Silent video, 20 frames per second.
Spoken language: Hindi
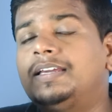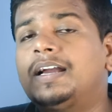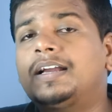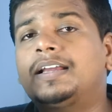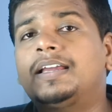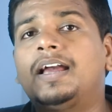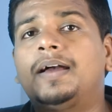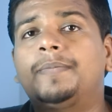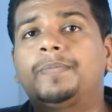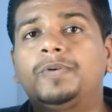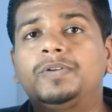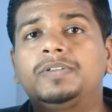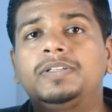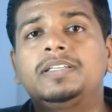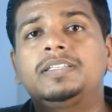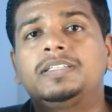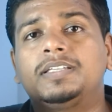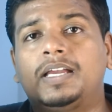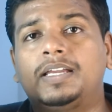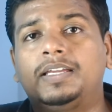क्या क्या आपको
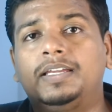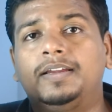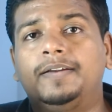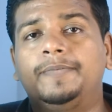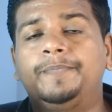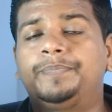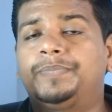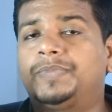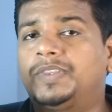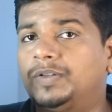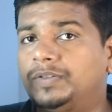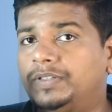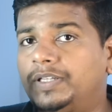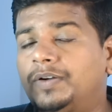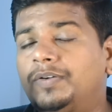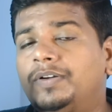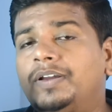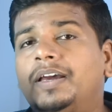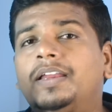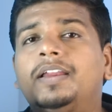चीज़ चाहिए तो
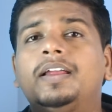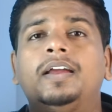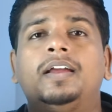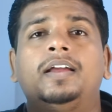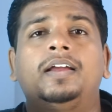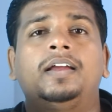देखो यार